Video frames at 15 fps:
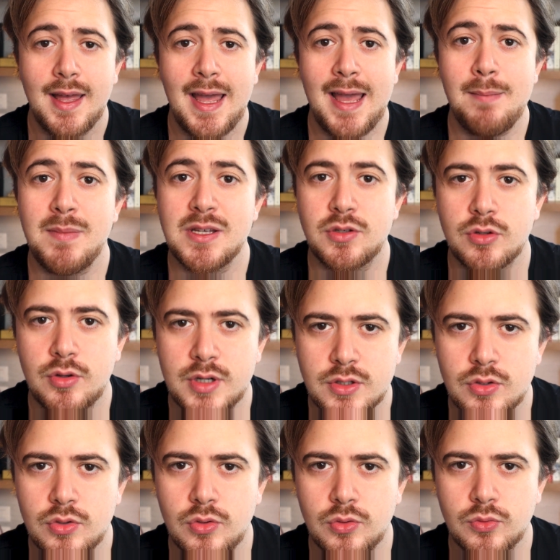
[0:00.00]
e mi sono
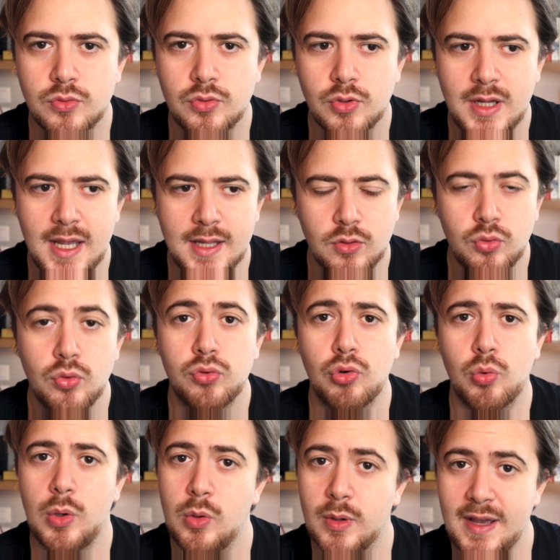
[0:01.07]
reso conto che
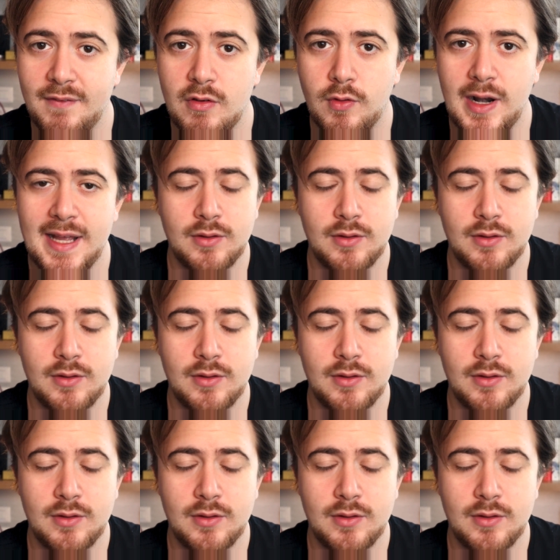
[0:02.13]
tutto quello che avevo